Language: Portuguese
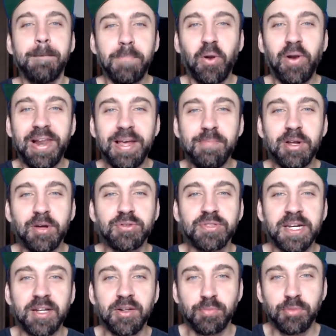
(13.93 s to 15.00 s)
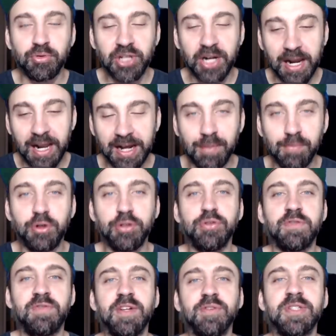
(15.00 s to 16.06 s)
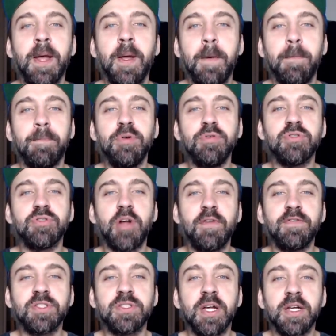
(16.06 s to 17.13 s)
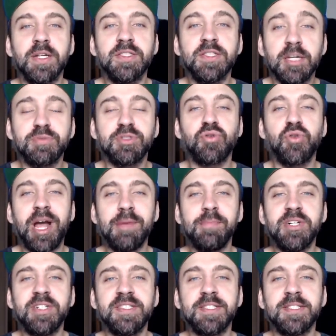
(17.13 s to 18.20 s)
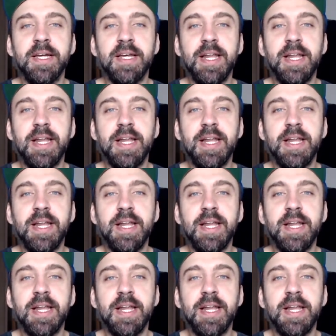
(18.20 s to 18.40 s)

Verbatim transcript: polêmicos aqui no Boom Chacalaca, muitos views, muitos novos subscribers.